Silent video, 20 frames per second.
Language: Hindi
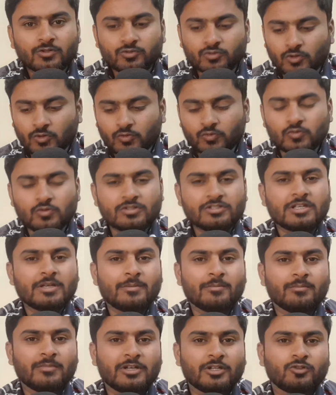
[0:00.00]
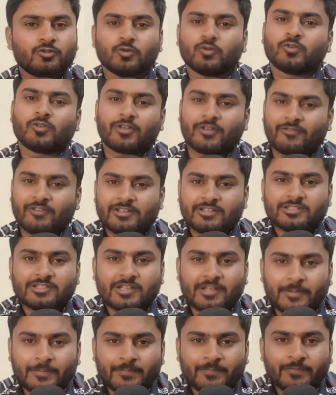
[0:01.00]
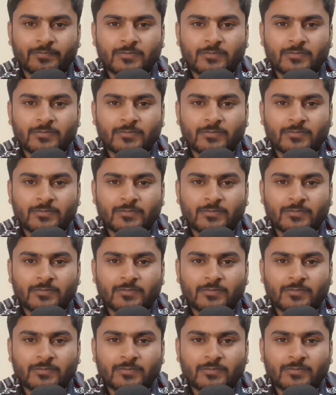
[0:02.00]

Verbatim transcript: तो उनसे मेरी दो रिक्वेस्ट है